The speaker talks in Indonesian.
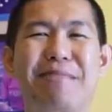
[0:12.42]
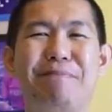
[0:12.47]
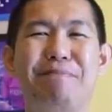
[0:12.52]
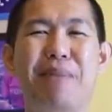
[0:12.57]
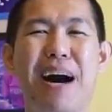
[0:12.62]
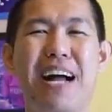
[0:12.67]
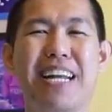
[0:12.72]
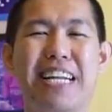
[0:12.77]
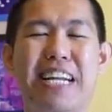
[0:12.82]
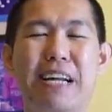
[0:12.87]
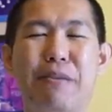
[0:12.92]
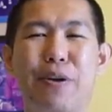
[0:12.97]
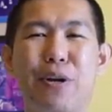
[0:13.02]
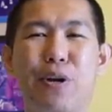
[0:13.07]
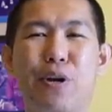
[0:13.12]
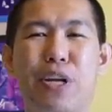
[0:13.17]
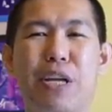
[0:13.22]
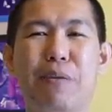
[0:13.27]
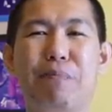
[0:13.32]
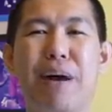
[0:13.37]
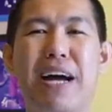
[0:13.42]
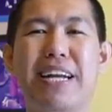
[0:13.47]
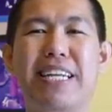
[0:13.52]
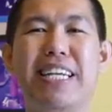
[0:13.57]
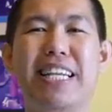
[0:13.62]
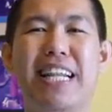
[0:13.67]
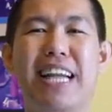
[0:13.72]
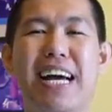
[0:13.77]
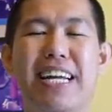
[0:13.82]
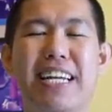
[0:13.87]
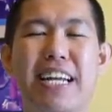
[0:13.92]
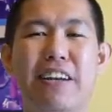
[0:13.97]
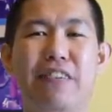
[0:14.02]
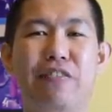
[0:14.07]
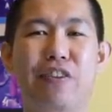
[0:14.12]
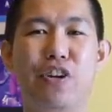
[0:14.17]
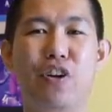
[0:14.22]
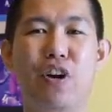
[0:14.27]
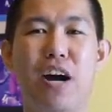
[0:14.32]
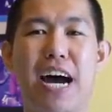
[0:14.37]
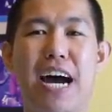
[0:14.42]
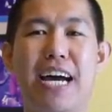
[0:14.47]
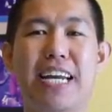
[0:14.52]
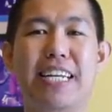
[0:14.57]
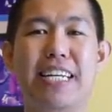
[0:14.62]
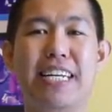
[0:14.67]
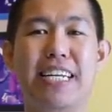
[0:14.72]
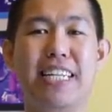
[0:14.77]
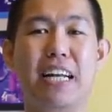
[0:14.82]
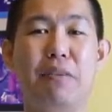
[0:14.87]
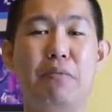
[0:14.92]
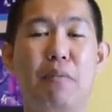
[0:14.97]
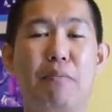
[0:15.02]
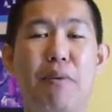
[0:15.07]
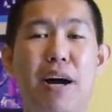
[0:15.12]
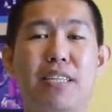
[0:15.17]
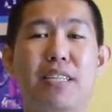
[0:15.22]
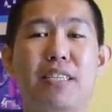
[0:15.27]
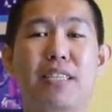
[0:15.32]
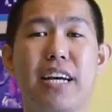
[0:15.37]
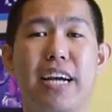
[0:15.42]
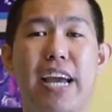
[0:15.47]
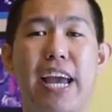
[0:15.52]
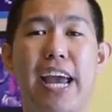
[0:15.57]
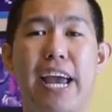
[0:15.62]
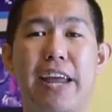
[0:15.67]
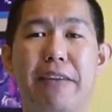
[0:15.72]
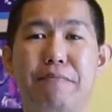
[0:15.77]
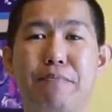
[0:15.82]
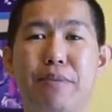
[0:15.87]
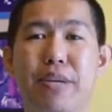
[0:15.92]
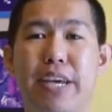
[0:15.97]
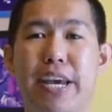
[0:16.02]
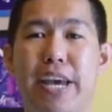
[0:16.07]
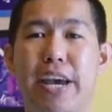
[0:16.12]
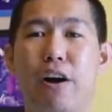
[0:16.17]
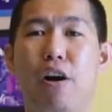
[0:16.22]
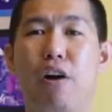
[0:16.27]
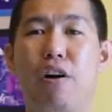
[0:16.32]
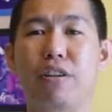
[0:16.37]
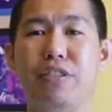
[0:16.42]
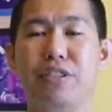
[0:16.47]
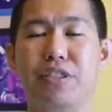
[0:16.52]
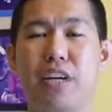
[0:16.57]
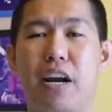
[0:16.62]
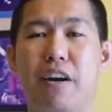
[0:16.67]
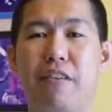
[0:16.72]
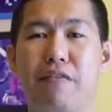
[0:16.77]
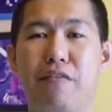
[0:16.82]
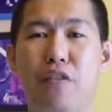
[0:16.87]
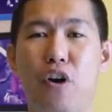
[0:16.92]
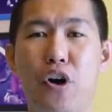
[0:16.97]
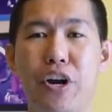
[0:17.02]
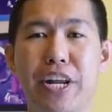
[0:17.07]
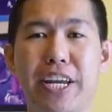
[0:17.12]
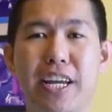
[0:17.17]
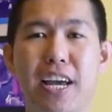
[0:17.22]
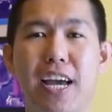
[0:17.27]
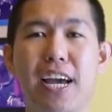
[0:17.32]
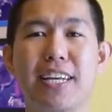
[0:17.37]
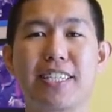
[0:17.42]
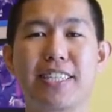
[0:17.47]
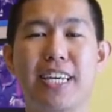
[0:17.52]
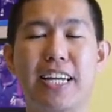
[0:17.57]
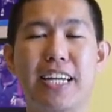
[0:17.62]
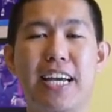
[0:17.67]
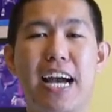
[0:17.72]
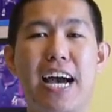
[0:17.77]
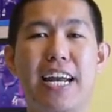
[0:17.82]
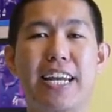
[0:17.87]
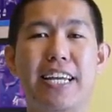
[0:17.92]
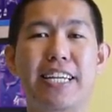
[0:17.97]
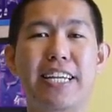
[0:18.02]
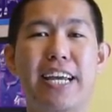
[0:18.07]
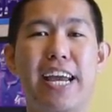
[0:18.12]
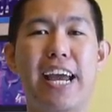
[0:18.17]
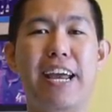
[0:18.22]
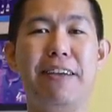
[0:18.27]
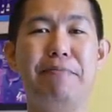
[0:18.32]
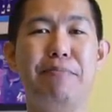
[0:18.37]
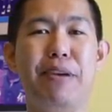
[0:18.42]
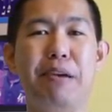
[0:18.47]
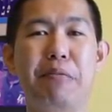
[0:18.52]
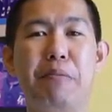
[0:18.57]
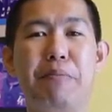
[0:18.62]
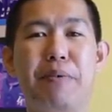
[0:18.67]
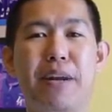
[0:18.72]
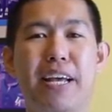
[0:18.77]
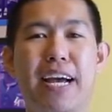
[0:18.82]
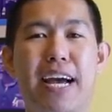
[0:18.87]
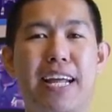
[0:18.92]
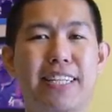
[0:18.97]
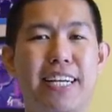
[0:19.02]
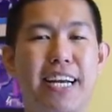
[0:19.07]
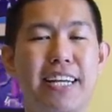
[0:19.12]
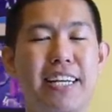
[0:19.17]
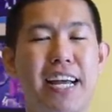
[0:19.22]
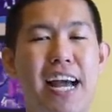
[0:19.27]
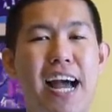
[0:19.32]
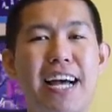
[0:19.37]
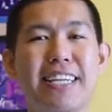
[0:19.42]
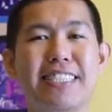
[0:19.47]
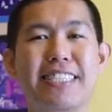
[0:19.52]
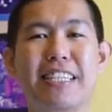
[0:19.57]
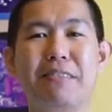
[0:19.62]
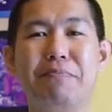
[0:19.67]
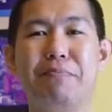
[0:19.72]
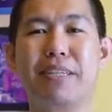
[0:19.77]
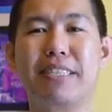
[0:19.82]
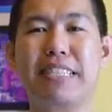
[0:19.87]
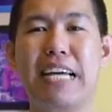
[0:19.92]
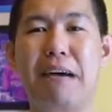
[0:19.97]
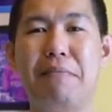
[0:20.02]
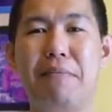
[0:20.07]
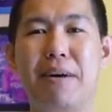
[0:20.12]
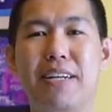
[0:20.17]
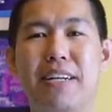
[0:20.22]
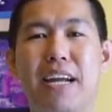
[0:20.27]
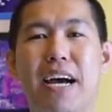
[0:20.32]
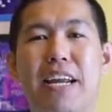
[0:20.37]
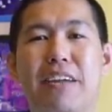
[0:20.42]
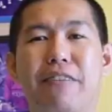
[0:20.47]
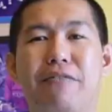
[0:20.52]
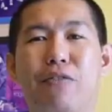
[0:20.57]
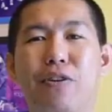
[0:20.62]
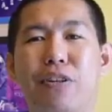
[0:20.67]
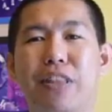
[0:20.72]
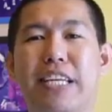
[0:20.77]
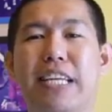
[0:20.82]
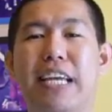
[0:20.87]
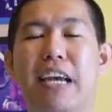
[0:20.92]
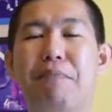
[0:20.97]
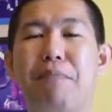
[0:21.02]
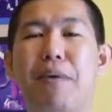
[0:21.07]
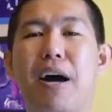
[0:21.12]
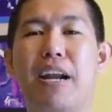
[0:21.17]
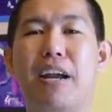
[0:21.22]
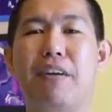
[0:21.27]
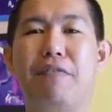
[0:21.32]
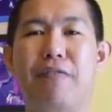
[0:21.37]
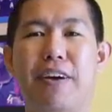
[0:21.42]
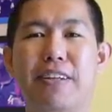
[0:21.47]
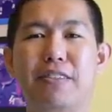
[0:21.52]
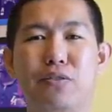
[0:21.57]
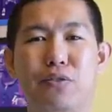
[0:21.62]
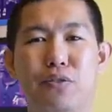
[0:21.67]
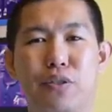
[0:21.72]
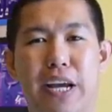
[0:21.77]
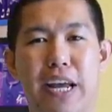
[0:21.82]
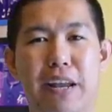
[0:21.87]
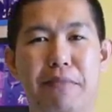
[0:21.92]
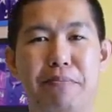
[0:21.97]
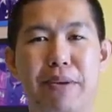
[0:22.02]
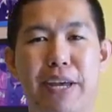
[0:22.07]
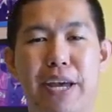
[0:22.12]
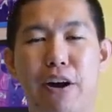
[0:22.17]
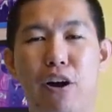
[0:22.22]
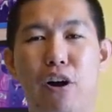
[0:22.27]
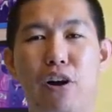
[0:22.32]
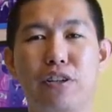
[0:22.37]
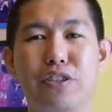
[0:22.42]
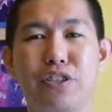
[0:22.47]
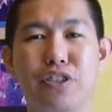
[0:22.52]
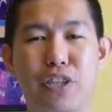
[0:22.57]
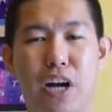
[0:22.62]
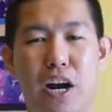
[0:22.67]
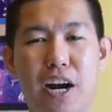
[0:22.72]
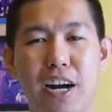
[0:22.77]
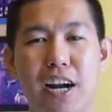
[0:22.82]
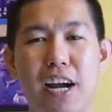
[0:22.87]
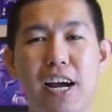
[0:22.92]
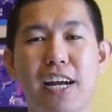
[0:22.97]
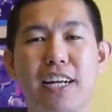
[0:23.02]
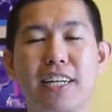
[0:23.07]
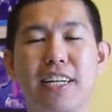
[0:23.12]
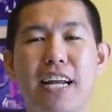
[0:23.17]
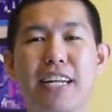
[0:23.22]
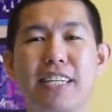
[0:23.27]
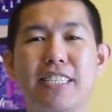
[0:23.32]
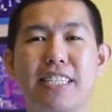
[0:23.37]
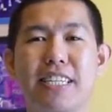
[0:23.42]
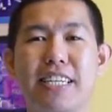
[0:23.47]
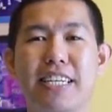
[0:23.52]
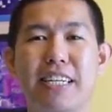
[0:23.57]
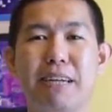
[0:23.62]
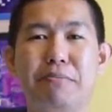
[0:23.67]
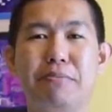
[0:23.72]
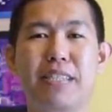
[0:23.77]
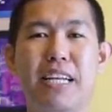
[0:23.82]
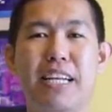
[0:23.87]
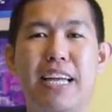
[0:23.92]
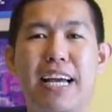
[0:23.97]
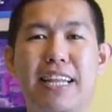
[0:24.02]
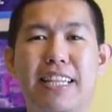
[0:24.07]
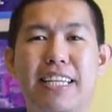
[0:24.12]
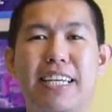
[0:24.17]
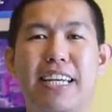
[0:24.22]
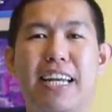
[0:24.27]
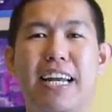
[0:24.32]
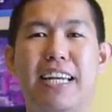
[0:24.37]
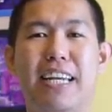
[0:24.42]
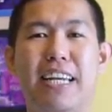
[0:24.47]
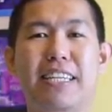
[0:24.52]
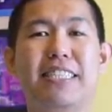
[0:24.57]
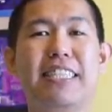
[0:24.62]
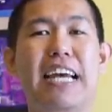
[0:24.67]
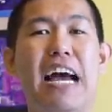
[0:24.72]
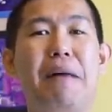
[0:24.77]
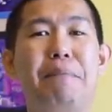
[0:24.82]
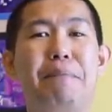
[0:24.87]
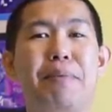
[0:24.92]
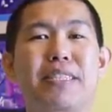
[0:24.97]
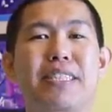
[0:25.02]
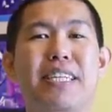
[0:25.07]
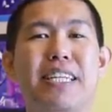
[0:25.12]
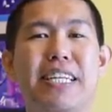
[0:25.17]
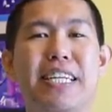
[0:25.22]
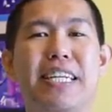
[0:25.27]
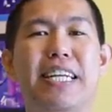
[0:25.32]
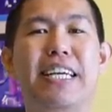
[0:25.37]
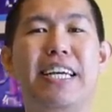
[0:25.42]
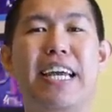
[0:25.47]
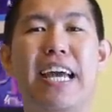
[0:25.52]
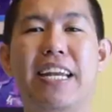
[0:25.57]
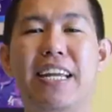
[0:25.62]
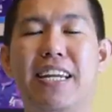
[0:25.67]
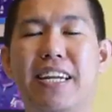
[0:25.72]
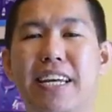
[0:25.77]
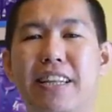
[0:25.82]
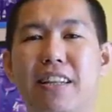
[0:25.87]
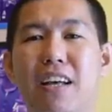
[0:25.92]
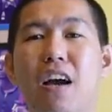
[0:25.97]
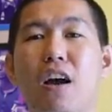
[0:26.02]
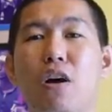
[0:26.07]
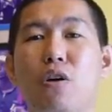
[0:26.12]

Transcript: Balik lagi dengan Gorky Padilla dan video hari ini kita membahas tentang NBA All-Star Voting Jadi hari ini NBA memperlihatkan hasil pertama dari votingnya para fans untuk NBA All-Star Dan di sini kita bisa lihat yang kira-kira siapa sih leading candidate